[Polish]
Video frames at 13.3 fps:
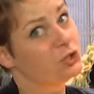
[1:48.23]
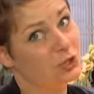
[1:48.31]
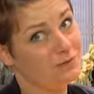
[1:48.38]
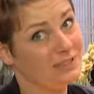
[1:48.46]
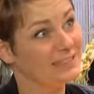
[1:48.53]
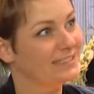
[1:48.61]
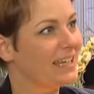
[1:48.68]
czy
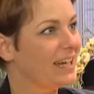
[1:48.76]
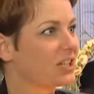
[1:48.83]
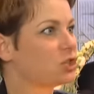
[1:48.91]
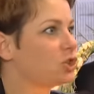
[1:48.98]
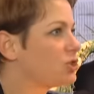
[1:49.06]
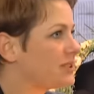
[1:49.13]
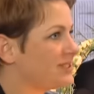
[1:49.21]

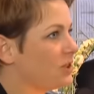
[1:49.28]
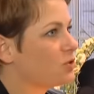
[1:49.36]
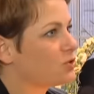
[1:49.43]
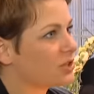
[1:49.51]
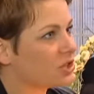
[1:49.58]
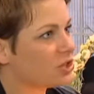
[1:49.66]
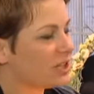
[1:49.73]
wystarczy, czy
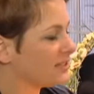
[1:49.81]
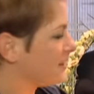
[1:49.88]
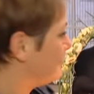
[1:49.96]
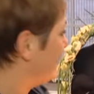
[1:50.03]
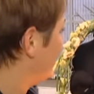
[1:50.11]
zdąży z czasem.